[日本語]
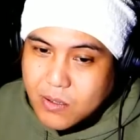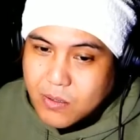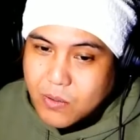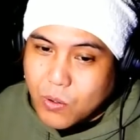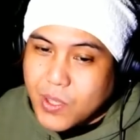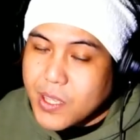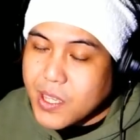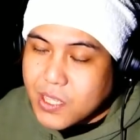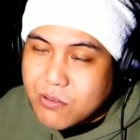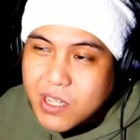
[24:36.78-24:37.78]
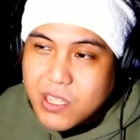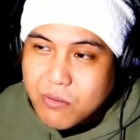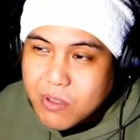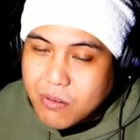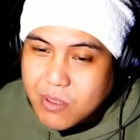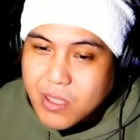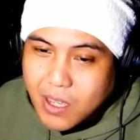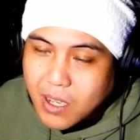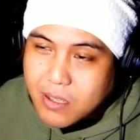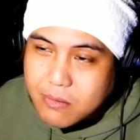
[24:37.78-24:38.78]
この間犬鳴トンネル行った
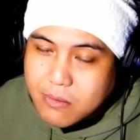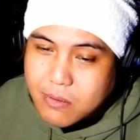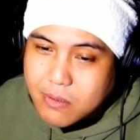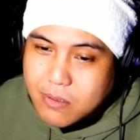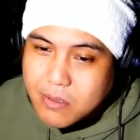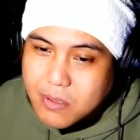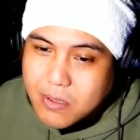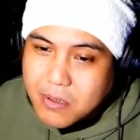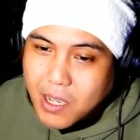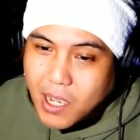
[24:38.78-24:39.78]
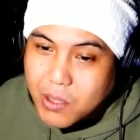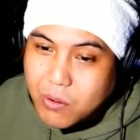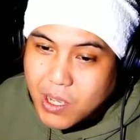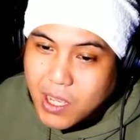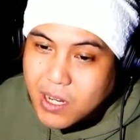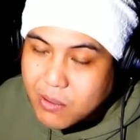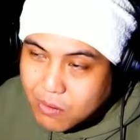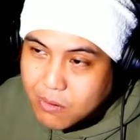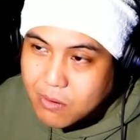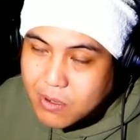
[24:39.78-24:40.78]
やん。あの帰り
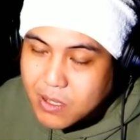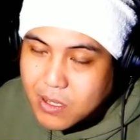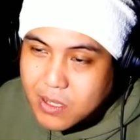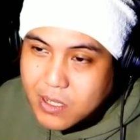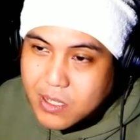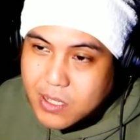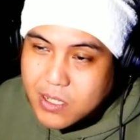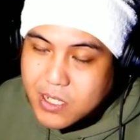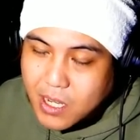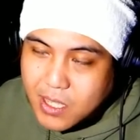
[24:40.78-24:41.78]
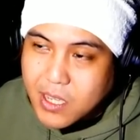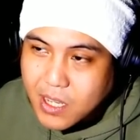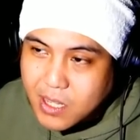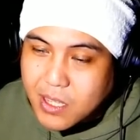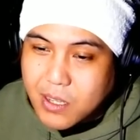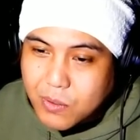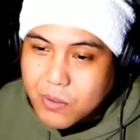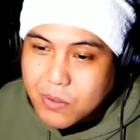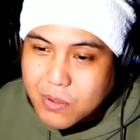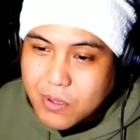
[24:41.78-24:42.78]
の車内からなんやけ
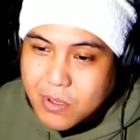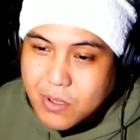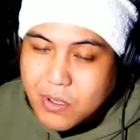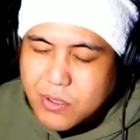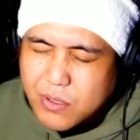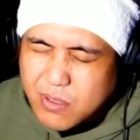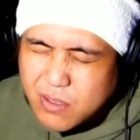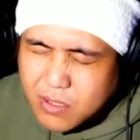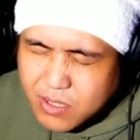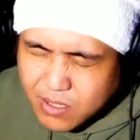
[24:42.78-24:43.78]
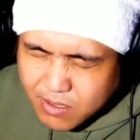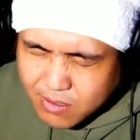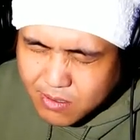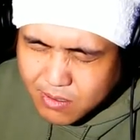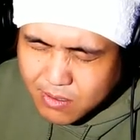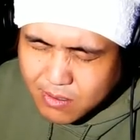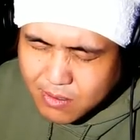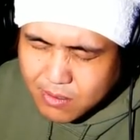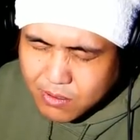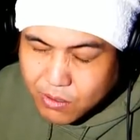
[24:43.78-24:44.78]
ど、ずっ
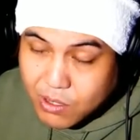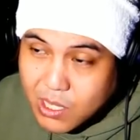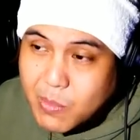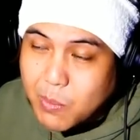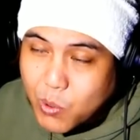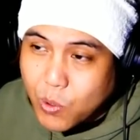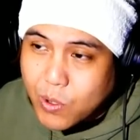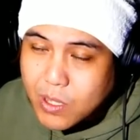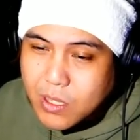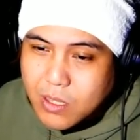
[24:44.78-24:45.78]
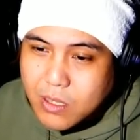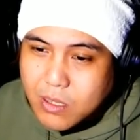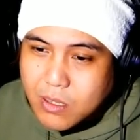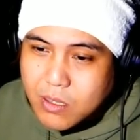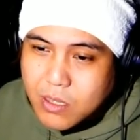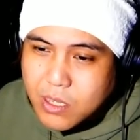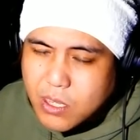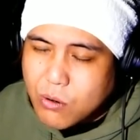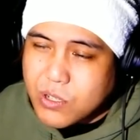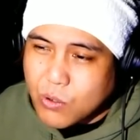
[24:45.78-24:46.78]
と今も
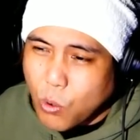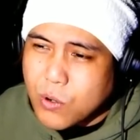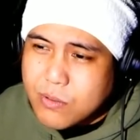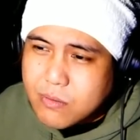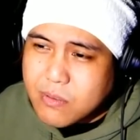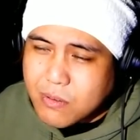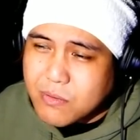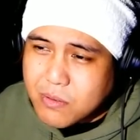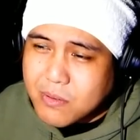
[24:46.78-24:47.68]
ヒロシおるって言うんですよ。